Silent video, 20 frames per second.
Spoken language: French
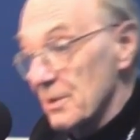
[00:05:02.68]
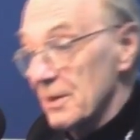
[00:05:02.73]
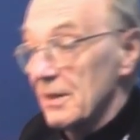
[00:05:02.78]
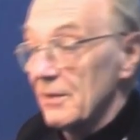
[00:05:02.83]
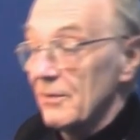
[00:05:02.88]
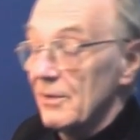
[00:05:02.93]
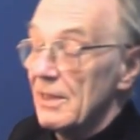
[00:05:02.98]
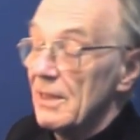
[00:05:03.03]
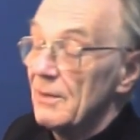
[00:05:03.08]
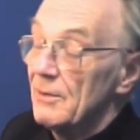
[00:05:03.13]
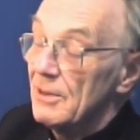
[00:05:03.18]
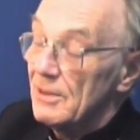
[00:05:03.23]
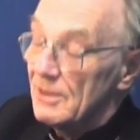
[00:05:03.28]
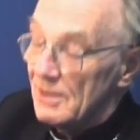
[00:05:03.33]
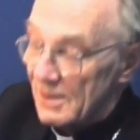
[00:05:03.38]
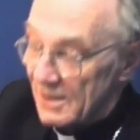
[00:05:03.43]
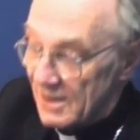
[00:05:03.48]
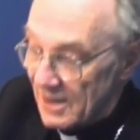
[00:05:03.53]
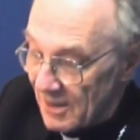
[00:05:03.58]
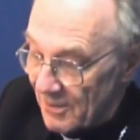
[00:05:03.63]
bien évidemment,
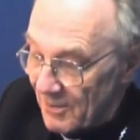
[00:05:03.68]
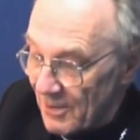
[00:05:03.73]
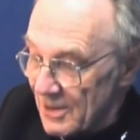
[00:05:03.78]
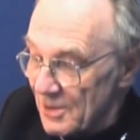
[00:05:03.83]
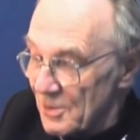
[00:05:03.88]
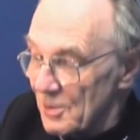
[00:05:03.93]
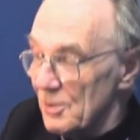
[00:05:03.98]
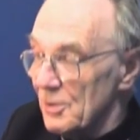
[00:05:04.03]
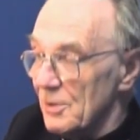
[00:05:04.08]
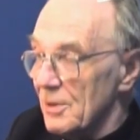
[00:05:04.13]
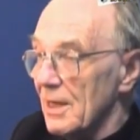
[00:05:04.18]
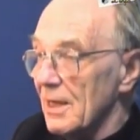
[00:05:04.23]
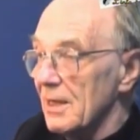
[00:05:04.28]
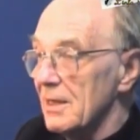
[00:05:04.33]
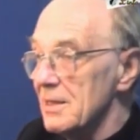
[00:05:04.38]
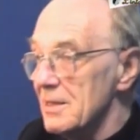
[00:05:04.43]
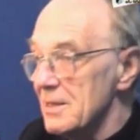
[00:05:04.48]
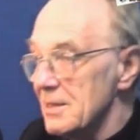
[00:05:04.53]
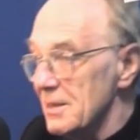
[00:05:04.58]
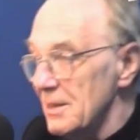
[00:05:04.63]
la célébration de
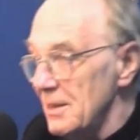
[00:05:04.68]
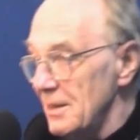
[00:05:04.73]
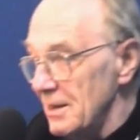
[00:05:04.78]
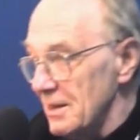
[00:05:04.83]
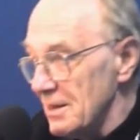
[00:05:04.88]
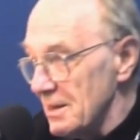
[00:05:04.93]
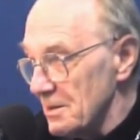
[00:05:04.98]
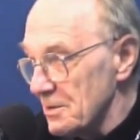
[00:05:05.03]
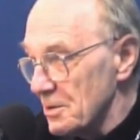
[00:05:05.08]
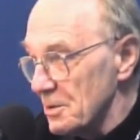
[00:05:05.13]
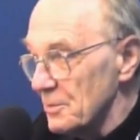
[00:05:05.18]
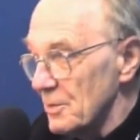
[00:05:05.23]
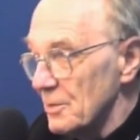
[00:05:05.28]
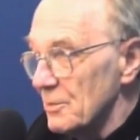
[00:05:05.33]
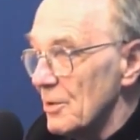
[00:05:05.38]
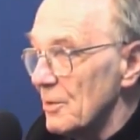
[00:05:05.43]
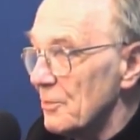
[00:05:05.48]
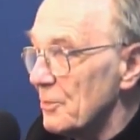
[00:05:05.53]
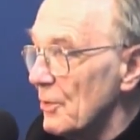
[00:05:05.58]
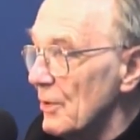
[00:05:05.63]
l'Eucharistie, quelques
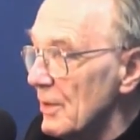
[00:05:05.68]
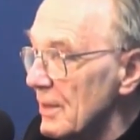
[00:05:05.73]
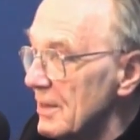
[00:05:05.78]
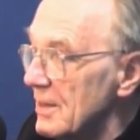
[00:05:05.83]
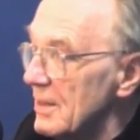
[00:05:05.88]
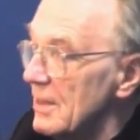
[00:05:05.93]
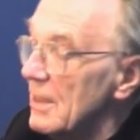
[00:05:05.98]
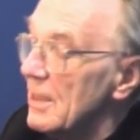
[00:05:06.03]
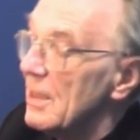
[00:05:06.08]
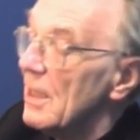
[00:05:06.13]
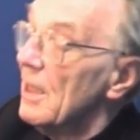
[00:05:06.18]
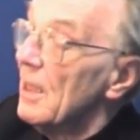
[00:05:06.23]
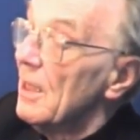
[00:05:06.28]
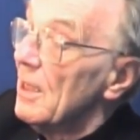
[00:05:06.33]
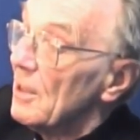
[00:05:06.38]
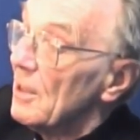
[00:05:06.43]
moments poétiques,